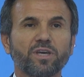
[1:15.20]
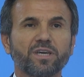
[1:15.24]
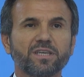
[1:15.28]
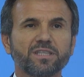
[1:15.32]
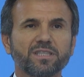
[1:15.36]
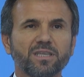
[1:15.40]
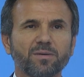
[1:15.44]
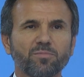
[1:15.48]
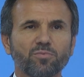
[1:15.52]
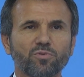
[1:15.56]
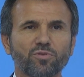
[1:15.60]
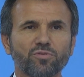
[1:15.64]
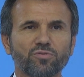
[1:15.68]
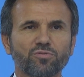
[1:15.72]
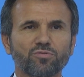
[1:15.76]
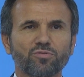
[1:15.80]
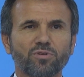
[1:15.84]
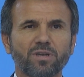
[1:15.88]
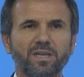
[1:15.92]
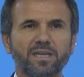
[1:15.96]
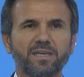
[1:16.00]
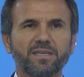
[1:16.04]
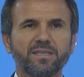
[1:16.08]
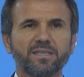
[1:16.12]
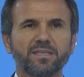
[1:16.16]
uyarıda
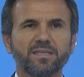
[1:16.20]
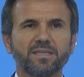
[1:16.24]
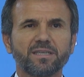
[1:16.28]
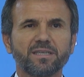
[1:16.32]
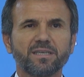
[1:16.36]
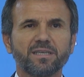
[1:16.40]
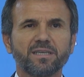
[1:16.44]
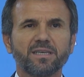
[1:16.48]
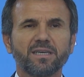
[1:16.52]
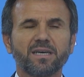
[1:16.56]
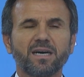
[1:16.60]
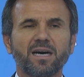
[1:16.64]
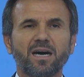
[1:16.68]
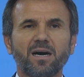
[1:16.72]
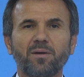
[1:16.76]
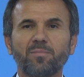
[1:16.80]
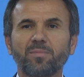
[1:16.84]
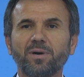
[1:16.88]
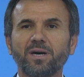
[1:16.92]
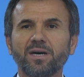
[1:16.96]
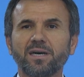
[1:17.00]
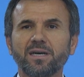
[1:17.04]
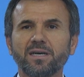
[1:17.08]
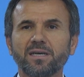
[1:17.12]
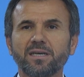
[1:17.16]
bulundular.
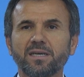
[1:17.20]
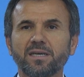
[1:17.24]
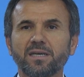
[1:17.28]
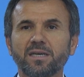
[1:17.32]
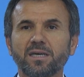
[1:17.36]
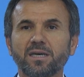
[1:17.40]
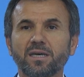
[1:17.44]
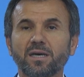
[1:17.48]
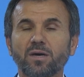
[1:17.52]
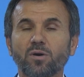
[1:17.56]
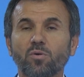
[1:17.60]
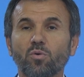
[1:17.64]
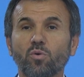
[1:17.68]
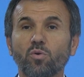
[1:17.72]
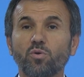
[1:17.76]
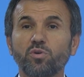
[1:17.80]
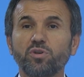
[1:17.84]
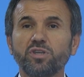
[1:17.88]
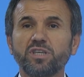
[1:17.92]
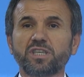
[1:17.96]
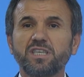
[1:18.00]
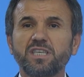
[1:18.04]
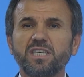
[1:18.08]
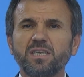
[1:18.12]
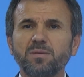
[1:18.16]
Ama
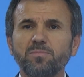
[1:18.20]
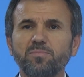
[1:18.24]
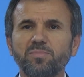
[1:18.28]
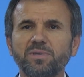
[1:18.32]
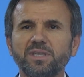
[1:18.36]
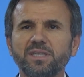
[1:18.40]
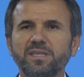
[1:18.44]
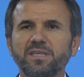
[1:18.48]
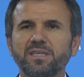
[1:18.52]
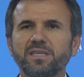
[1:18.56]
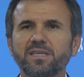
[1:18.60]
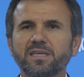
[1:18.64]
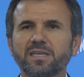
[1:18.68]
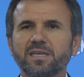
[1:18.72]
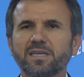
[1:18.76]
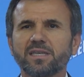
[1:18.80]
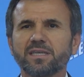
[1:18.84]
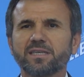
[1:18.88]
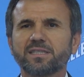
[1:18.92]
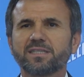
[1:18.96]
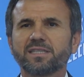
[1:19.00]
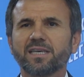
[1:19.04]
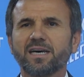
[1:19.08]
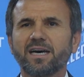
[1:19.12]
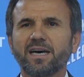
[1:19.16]
12 bin
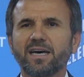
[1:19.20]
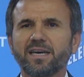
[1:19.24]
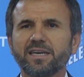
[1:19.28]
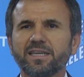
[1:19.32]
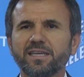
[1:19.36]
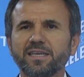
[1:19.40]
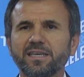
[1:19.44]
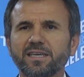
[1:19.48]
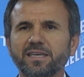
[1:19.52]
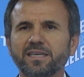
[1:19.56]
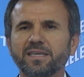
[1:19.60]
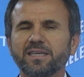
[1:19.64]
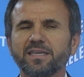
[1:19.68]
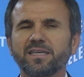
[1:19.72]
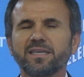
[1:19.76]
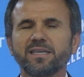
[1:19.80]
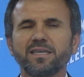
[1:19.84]
yıllık tarih